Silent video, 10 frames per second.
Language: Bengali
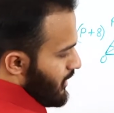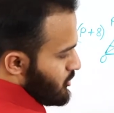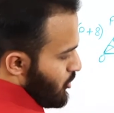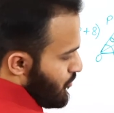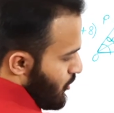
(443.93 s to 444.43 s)

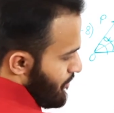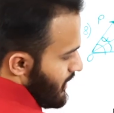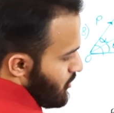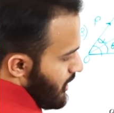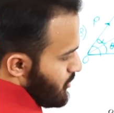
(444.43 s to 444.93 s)
সো ফোর পি
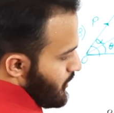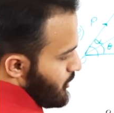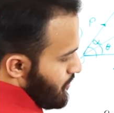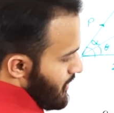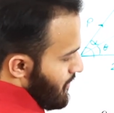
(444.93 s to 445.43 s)
ইকুয়াল টু
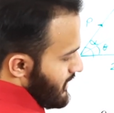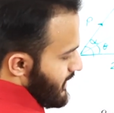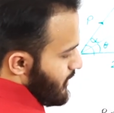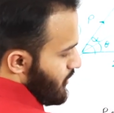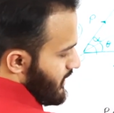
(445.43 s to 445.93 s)
ইন্টু পি প্লাস
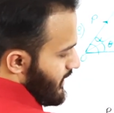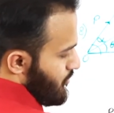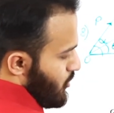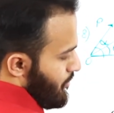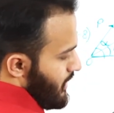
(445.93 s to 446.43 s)
এইট ওটা থেকে
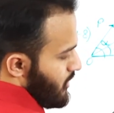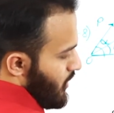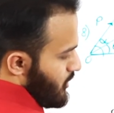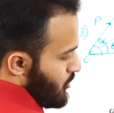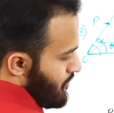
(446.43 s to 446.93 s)
ফোর পি
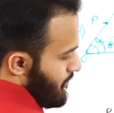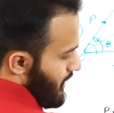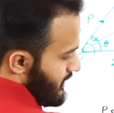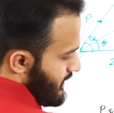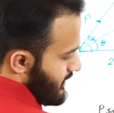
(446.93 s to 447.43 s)
ইকুয়াল টু পি
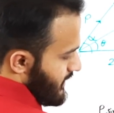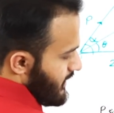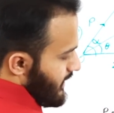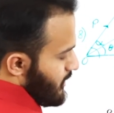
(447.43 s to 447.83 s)
প্লাস সিক্সটিন দেন